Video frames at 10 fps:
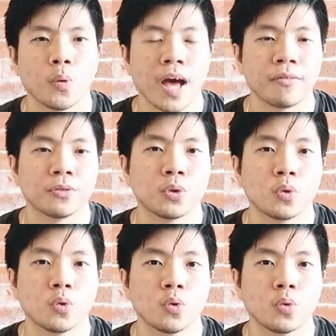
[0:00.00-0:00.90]
we have
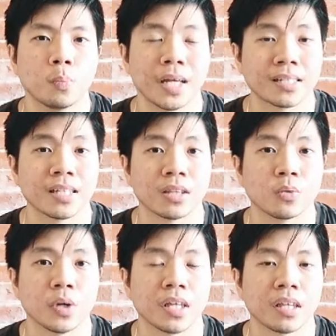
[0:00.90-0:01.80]
to mix
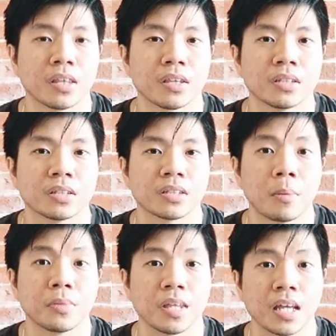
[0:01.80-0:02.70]
it with
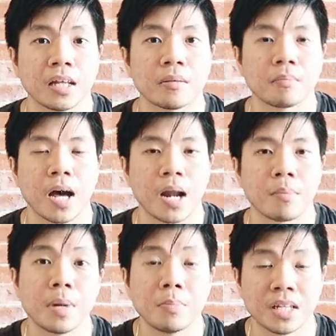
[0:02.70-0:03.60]
something para
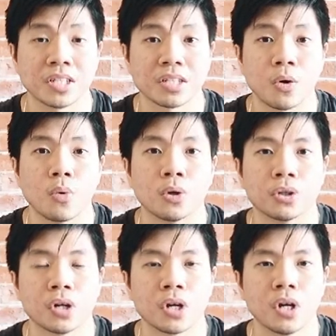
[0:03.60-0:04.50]
ma-mix siya sa
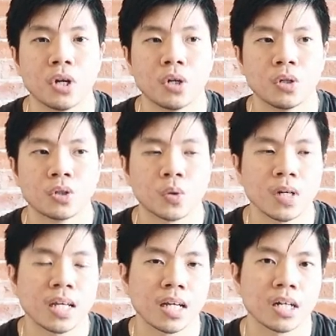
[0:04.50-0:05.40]
water. So
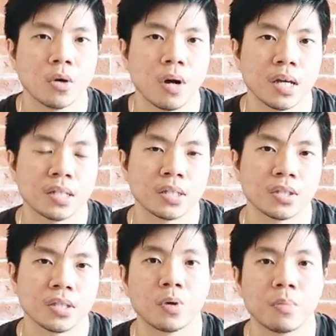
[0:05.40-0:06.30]
ang ginagawa
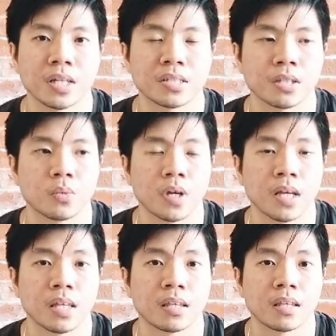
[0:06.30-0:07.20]
is we mix it
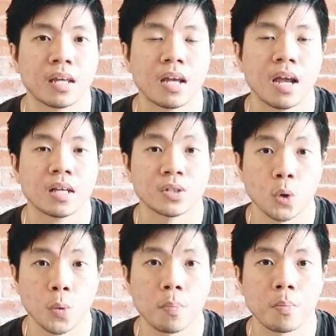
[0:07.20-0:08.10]
with
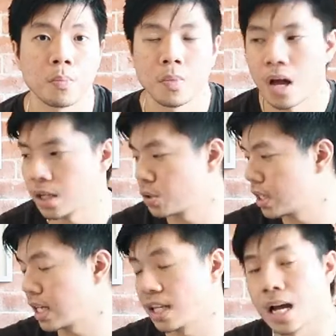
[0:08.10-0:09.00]
soap.
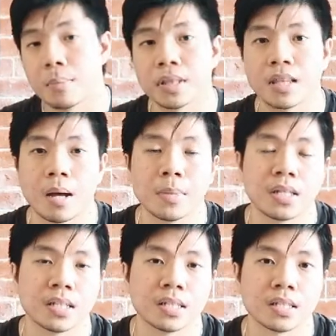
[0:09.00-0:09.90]
Actually, ang ginagamit
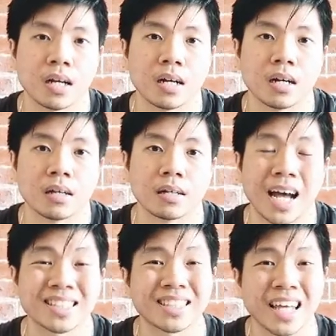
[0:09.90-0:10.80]
namin is uh,
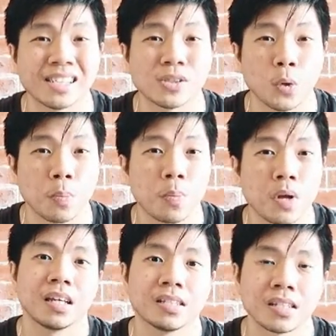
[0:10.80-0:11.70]
castile soap.
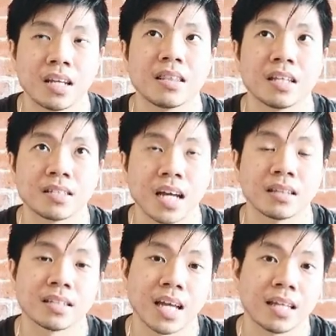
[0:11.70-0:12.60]
It's an
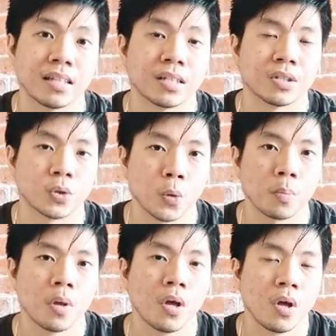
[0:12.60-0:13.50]
insecticidal soap.